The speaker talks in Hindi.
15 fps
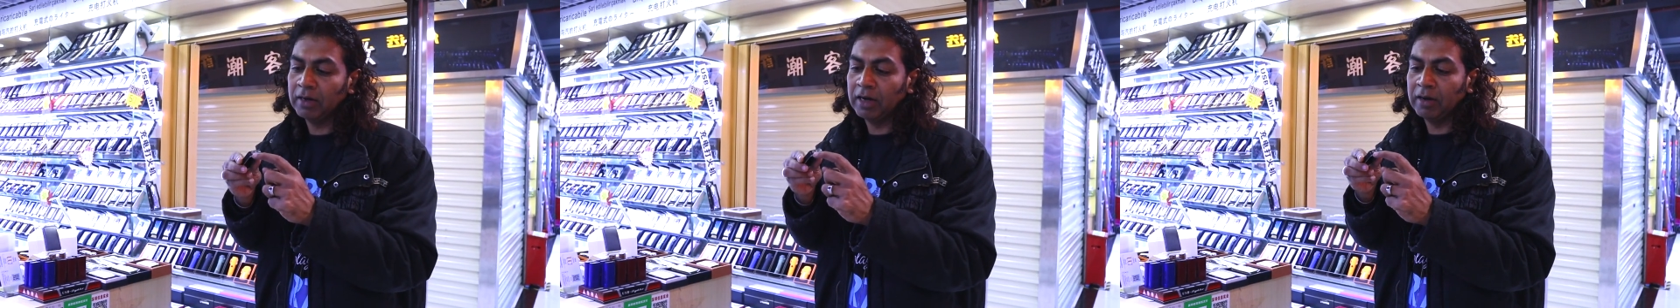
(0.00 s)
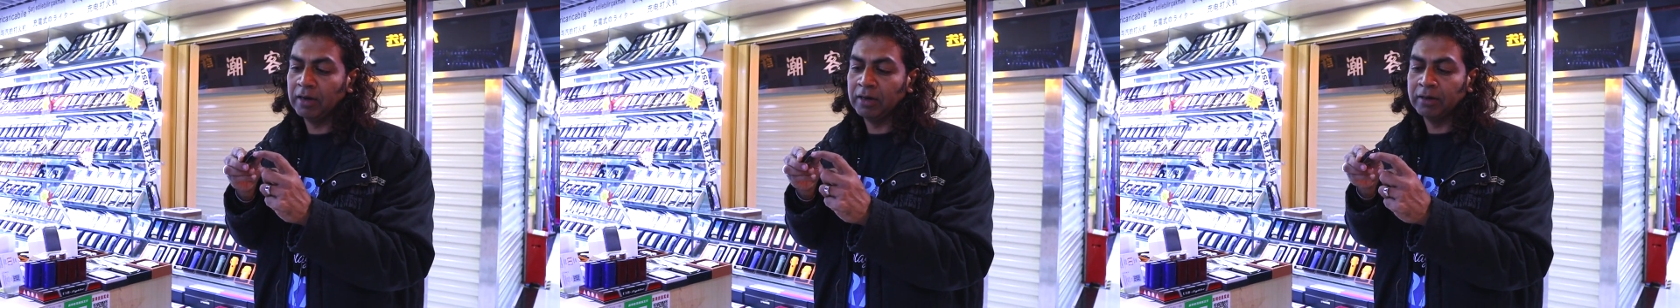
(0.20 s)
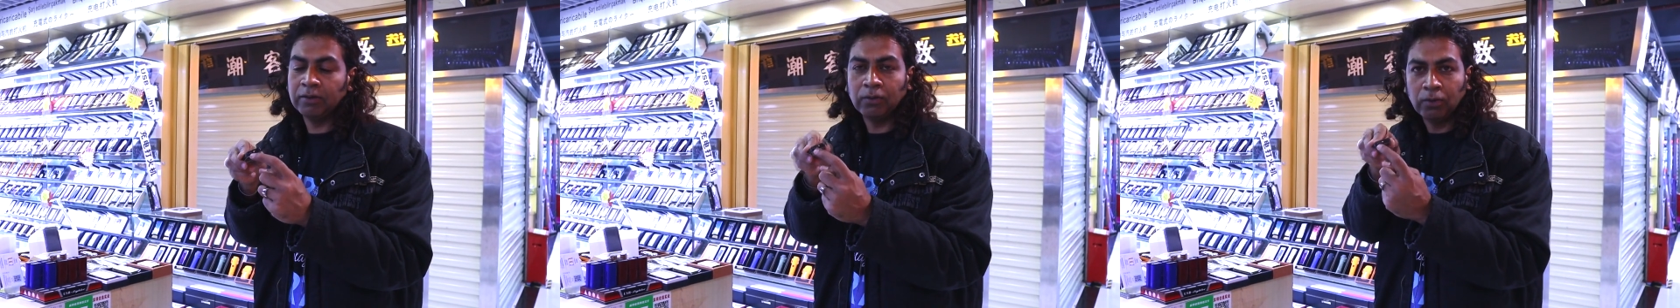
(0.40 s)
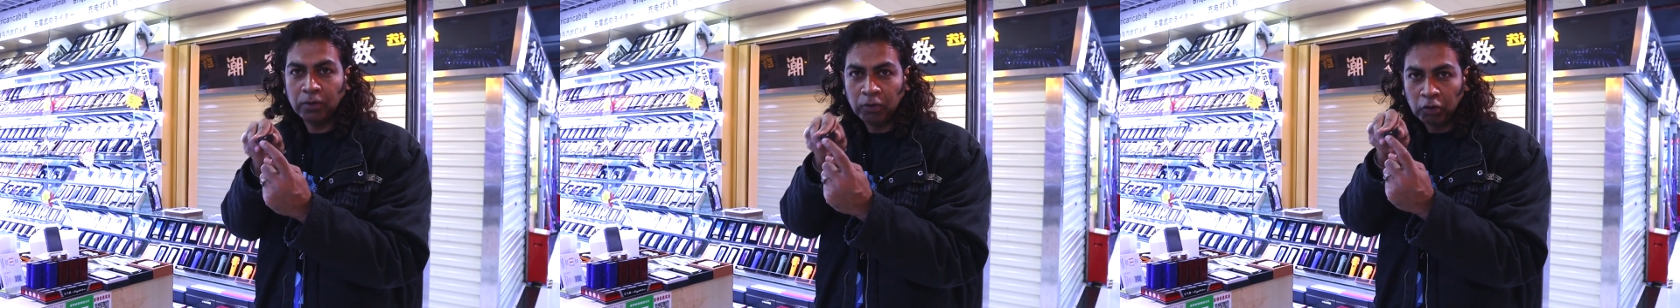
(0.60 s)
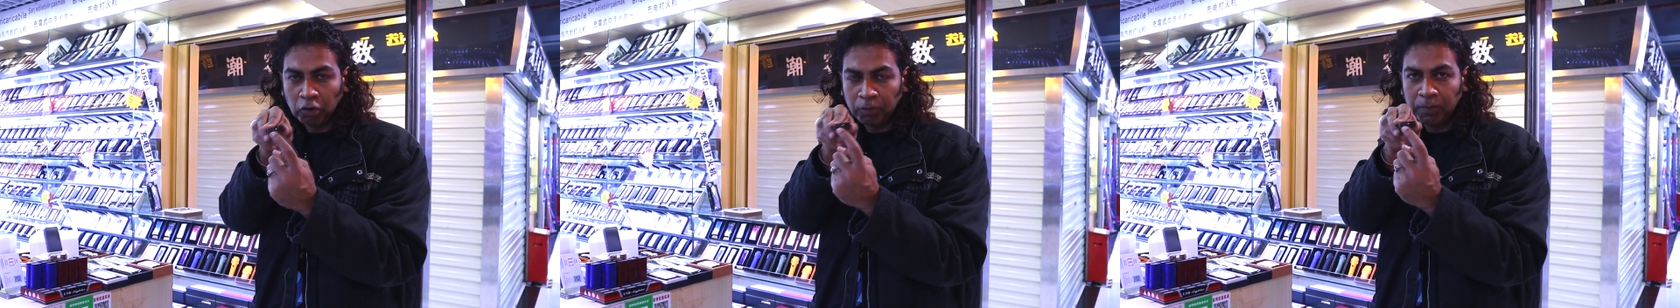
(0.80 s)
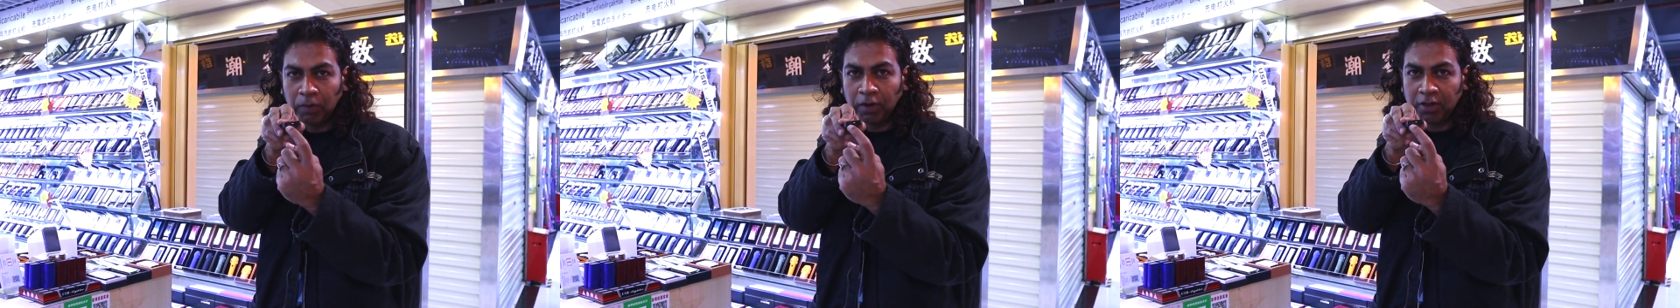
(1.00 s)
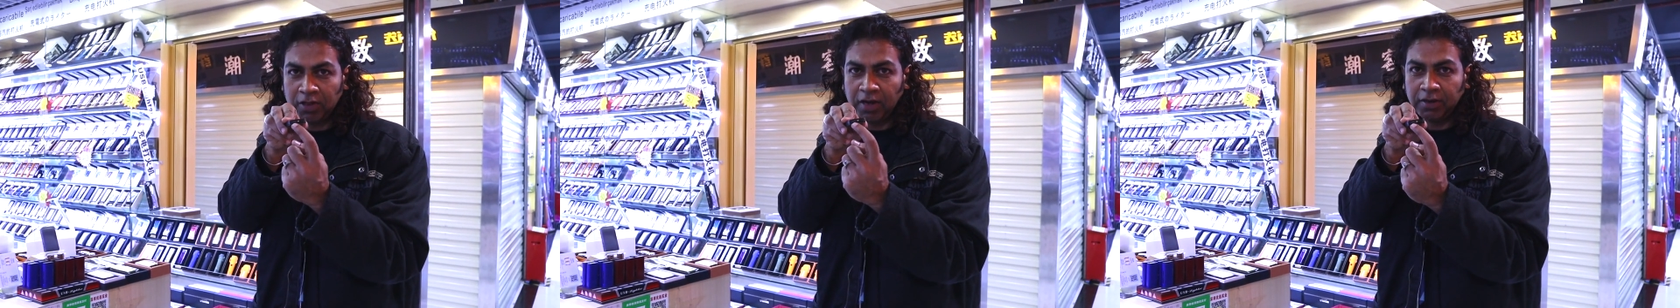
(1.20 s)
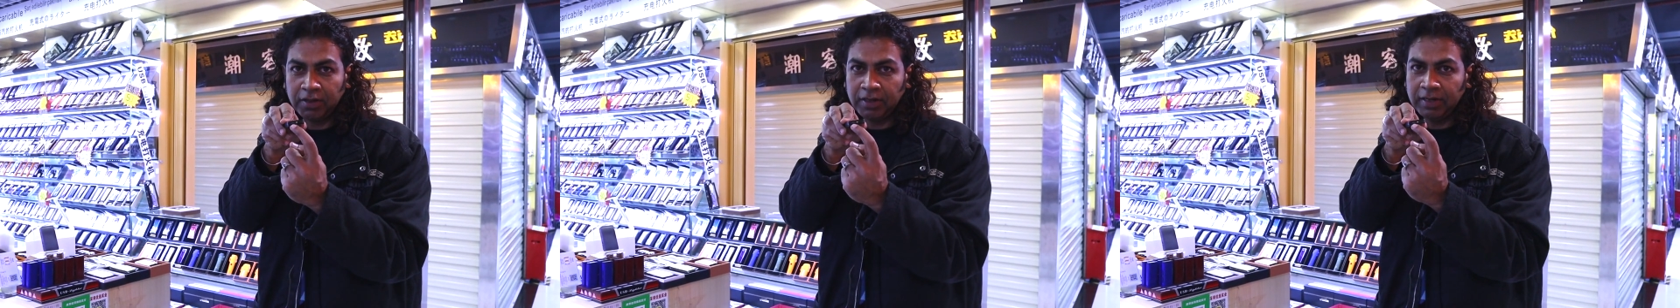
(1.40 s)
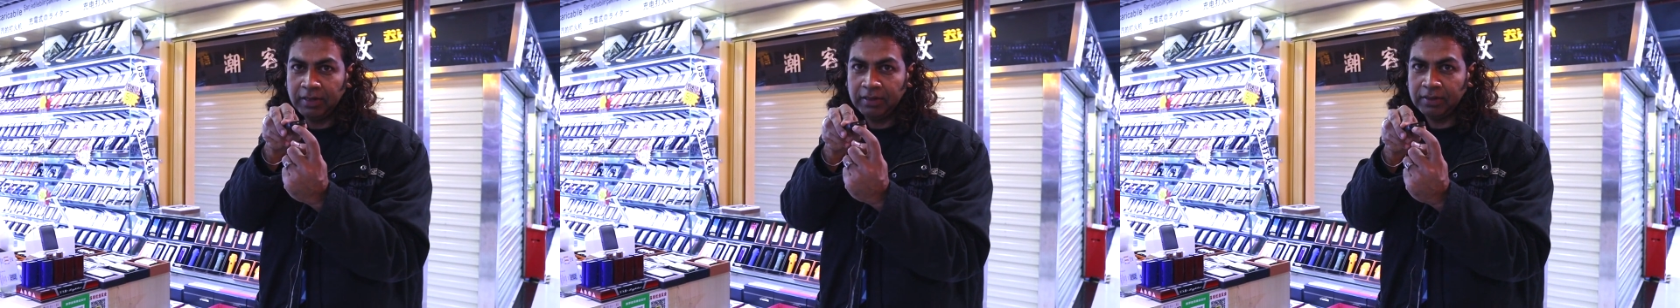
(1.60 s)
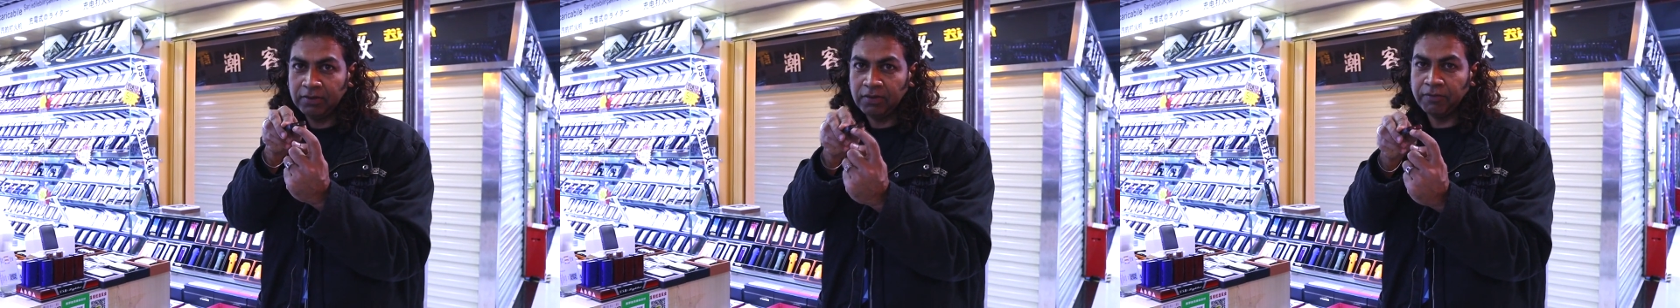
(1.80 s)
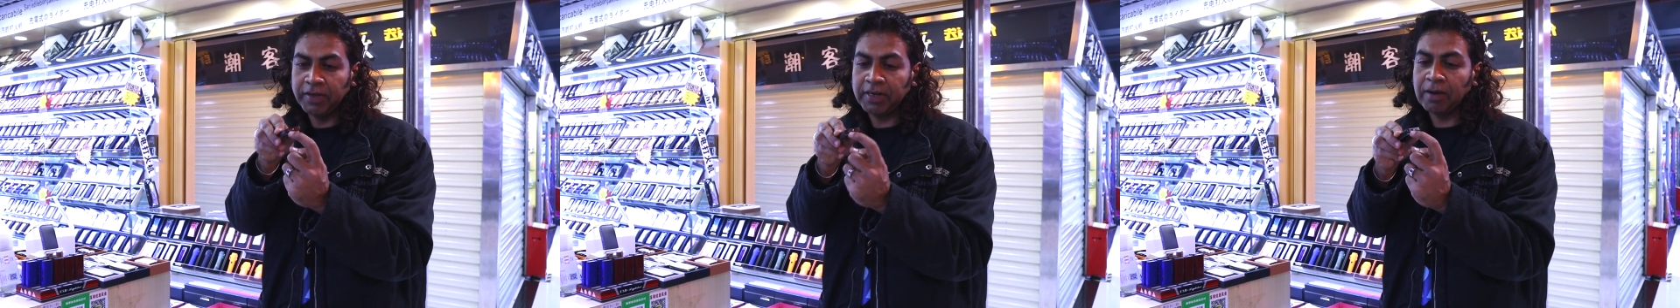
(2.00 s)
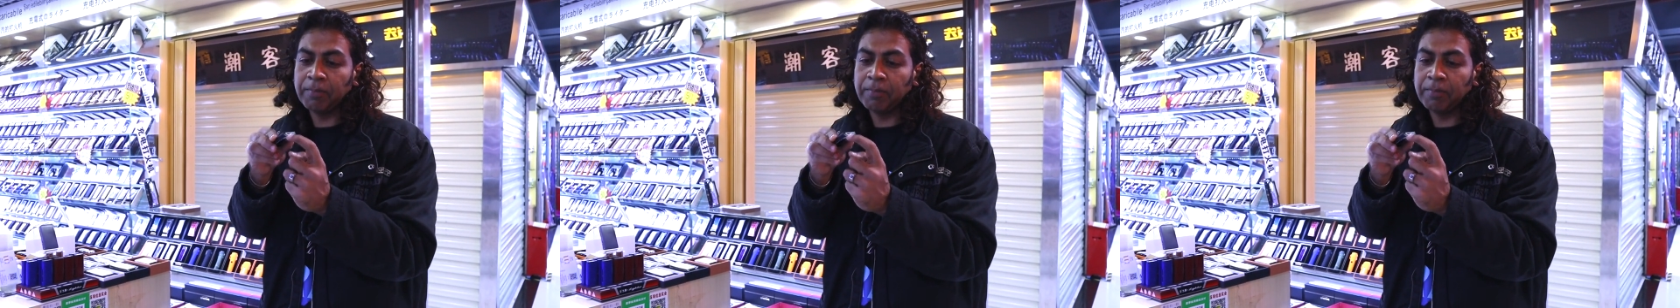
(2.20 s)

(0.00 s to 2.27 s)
आ, वो यू वाला चार्जर है इट्स वेरी